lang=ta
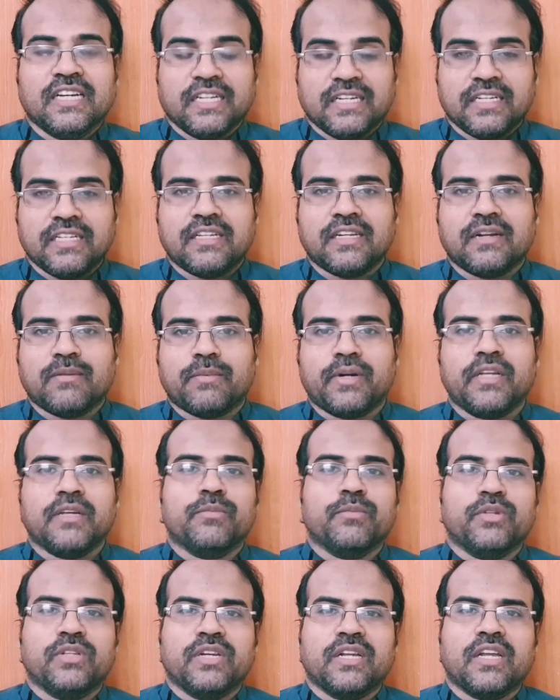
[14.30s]
இதை நான்
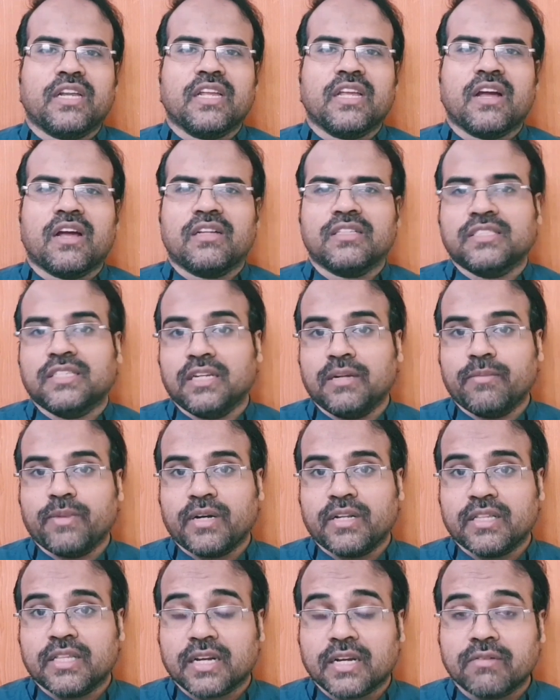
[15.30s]
படிக்கும்போது நிறைய
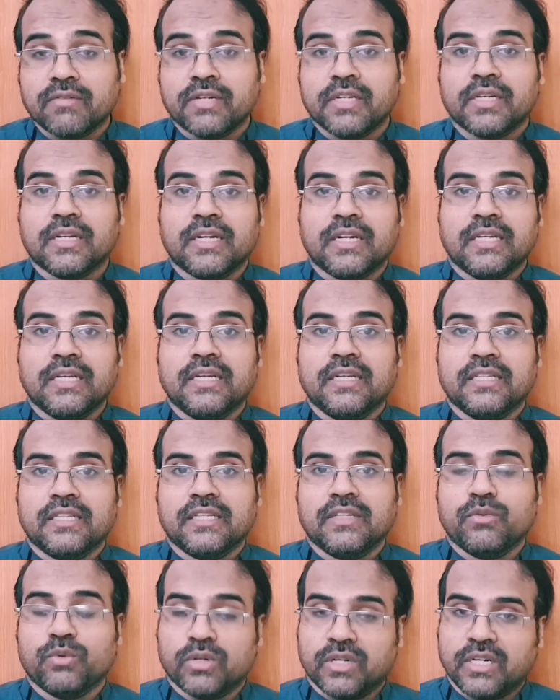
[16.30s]
ஆச்சரியமான தகவல்கள்
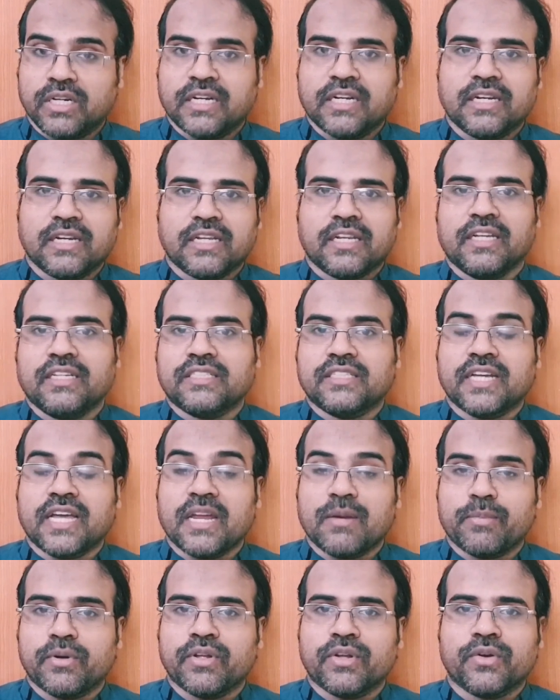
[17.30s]
இருந்தது உங்ககிட்ட நிறைய
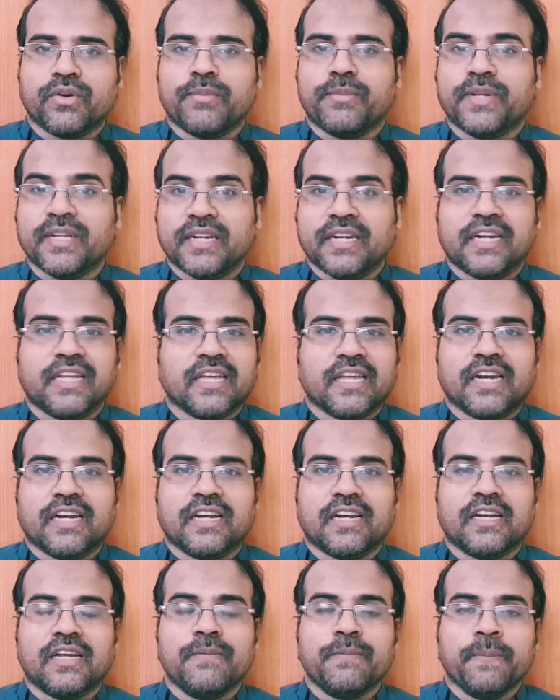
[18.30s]
ஷேர் பண்ணிக்கணும் அப்படின்னு
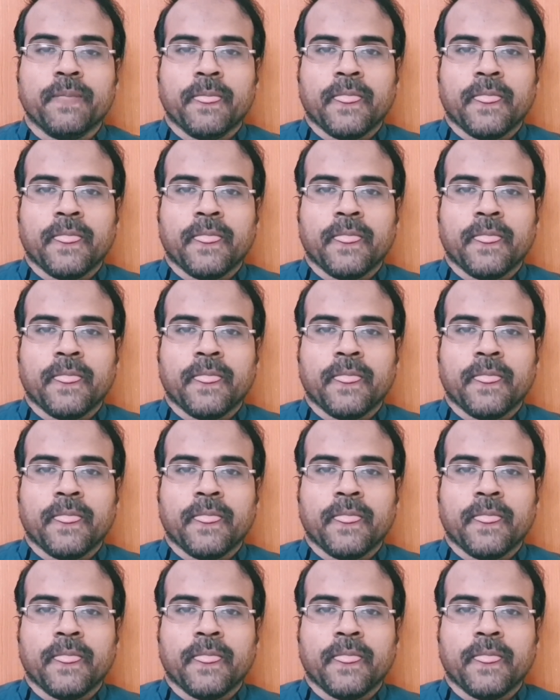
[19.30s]
நினைக்கிறேன் நான்